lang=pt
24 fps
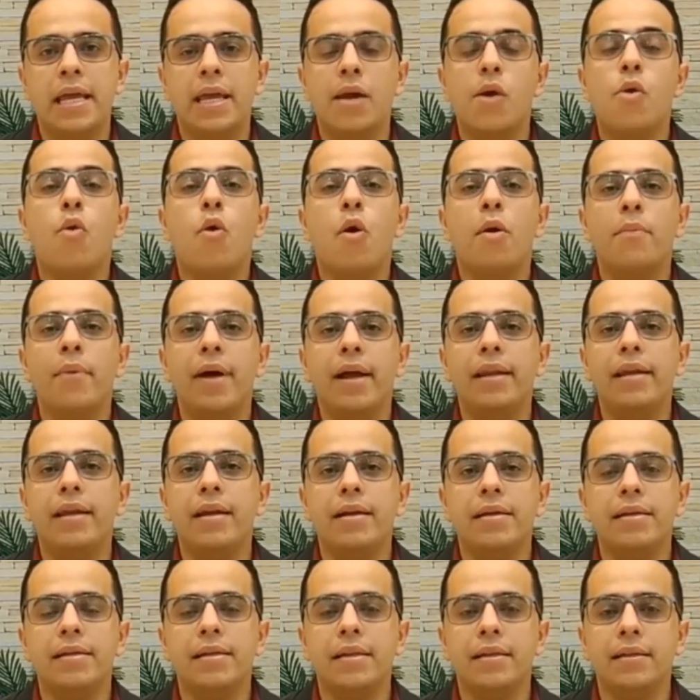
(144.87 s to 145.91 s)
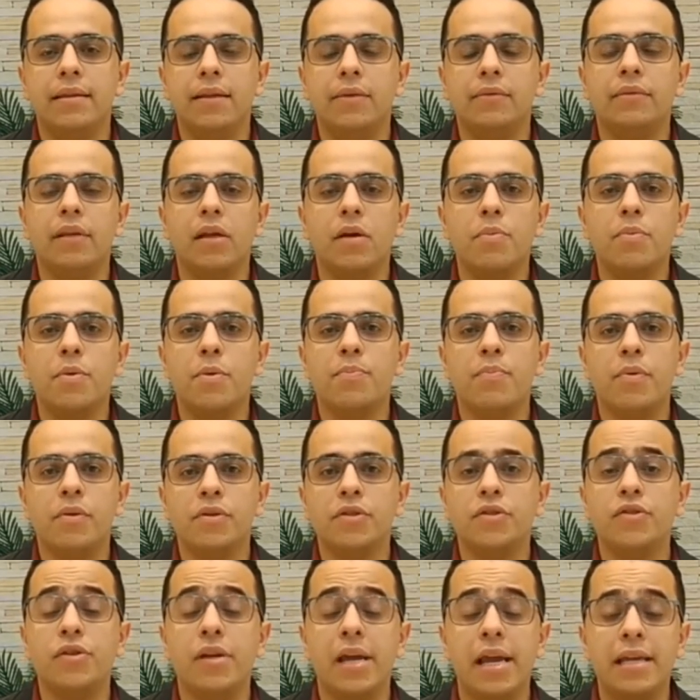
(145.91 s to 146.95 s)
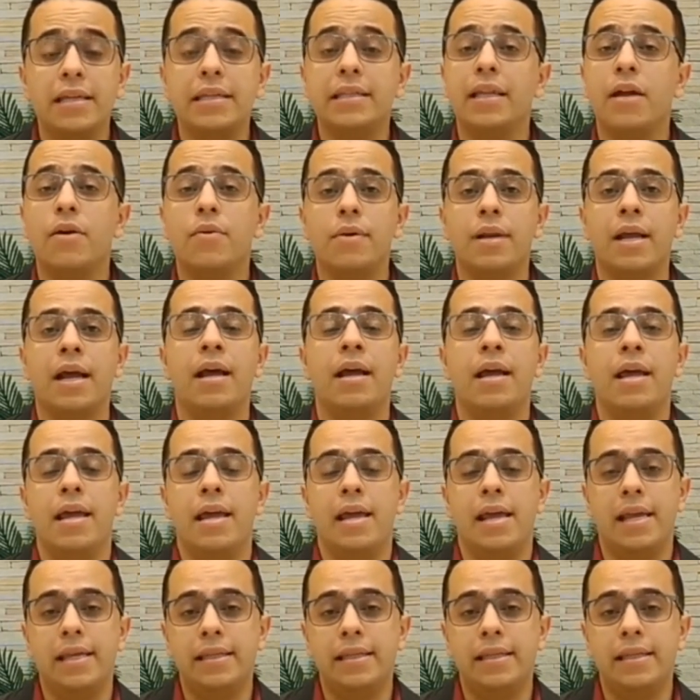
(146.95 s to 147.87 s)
e como a aliança então tem o propósito de restaurar